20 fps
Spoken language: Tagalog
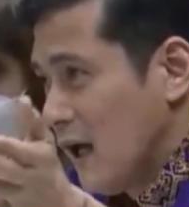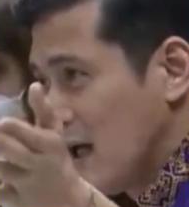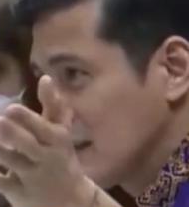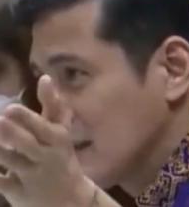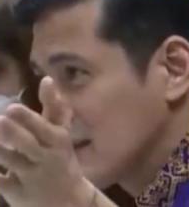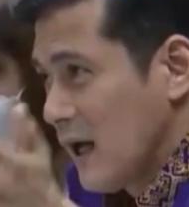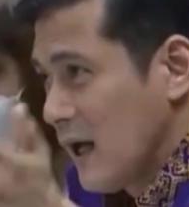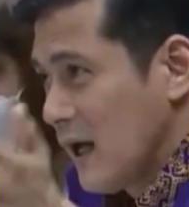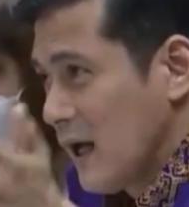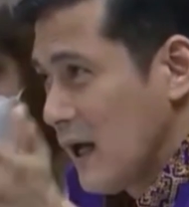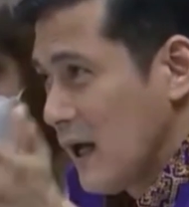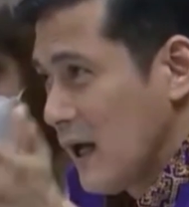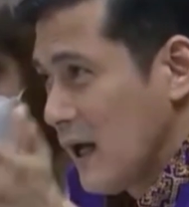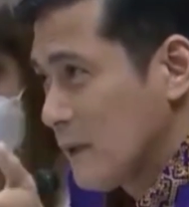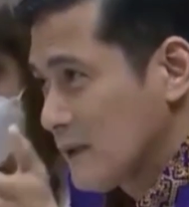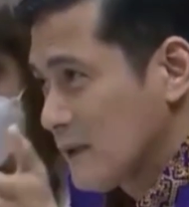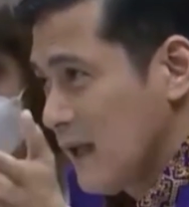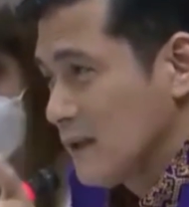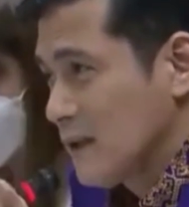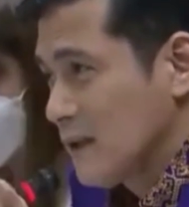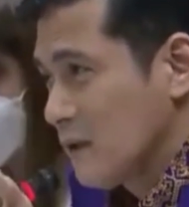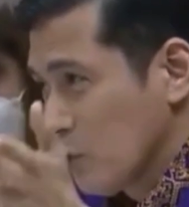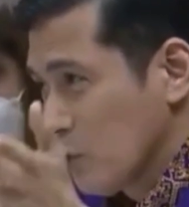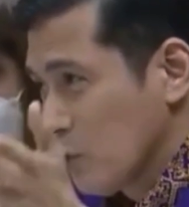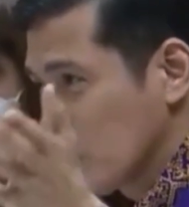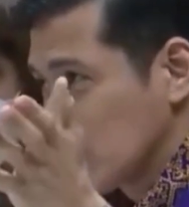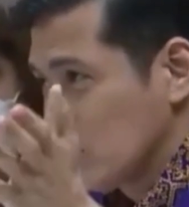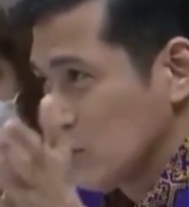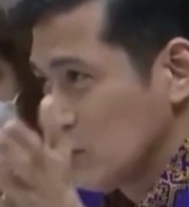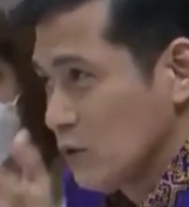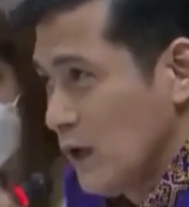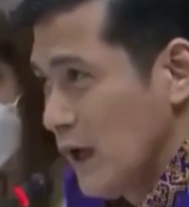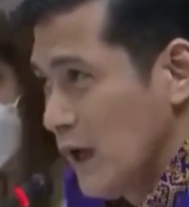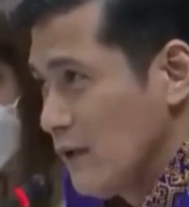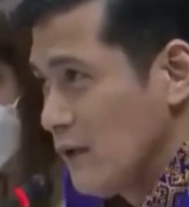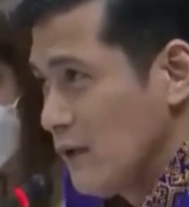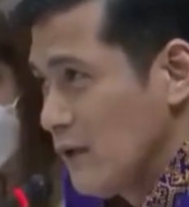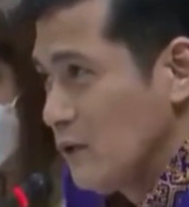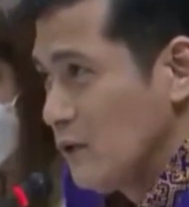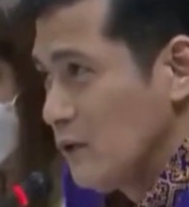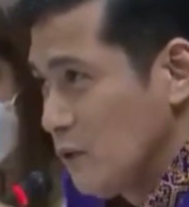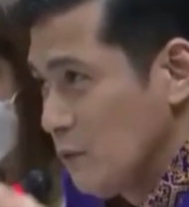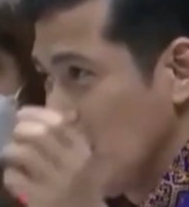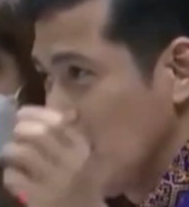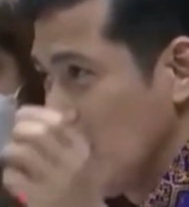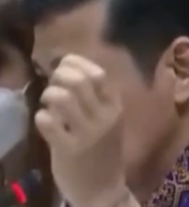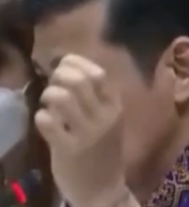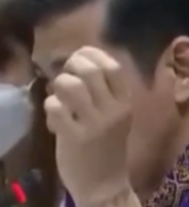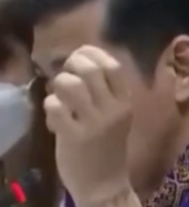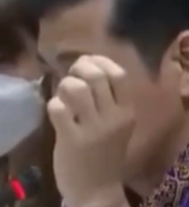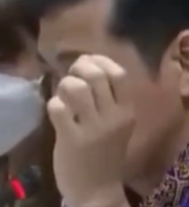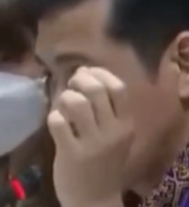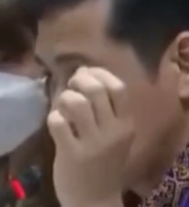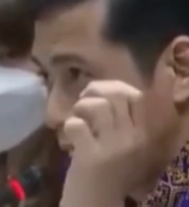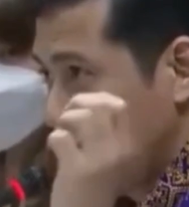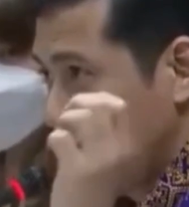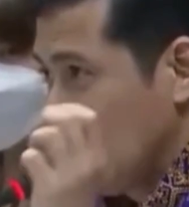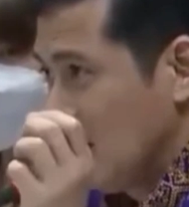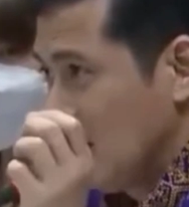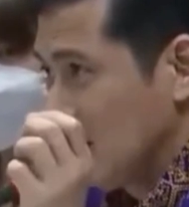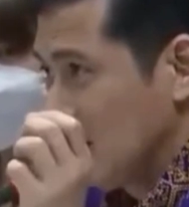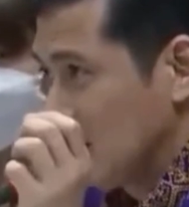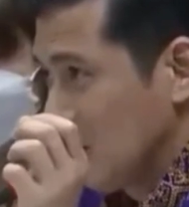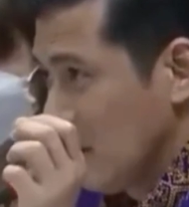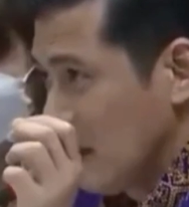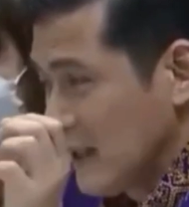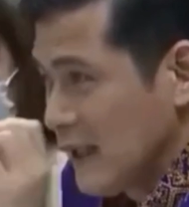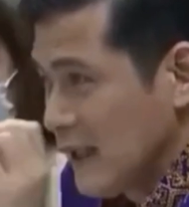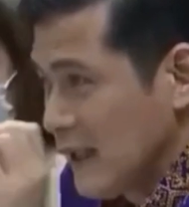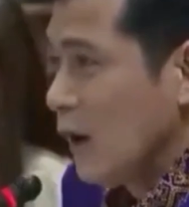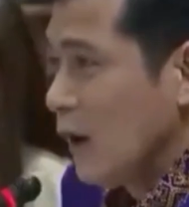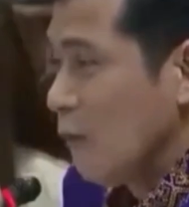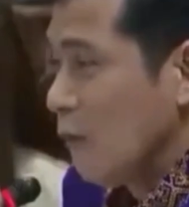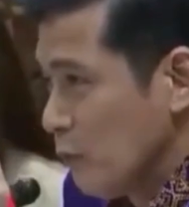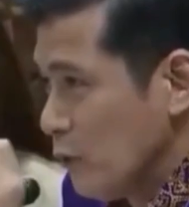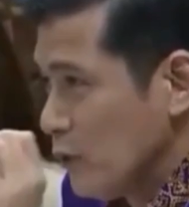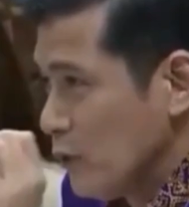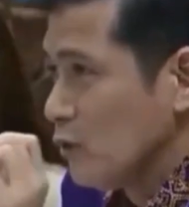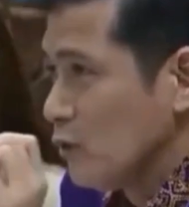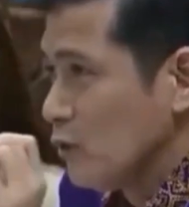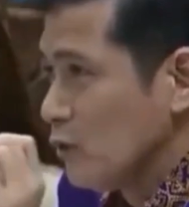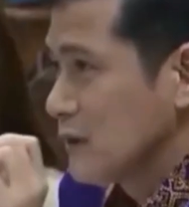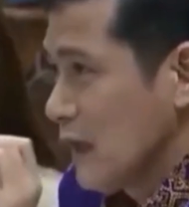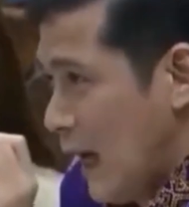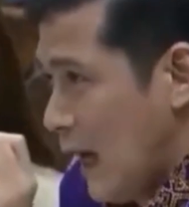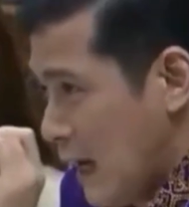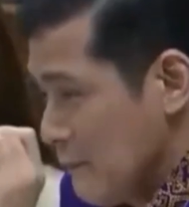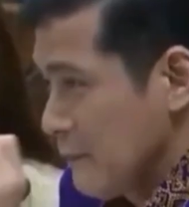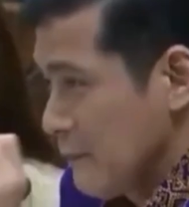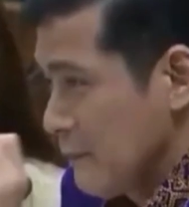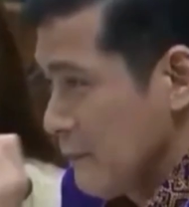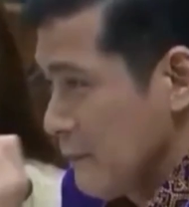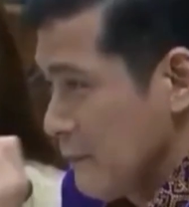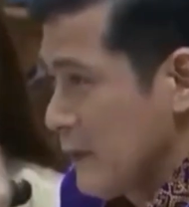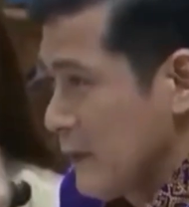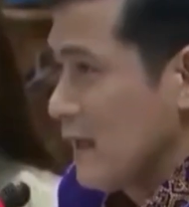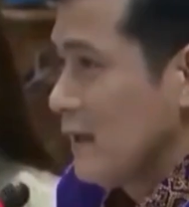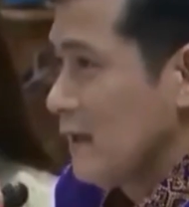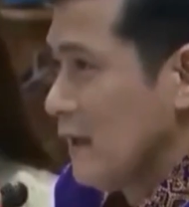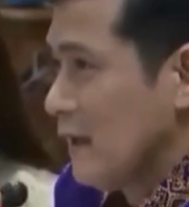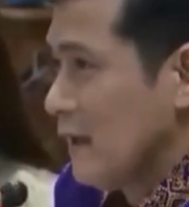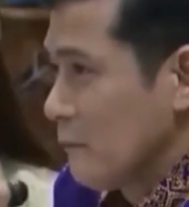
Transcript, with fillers: ang dapat nating proteksyonan yung mga bata. Malinaw po yon sa amin.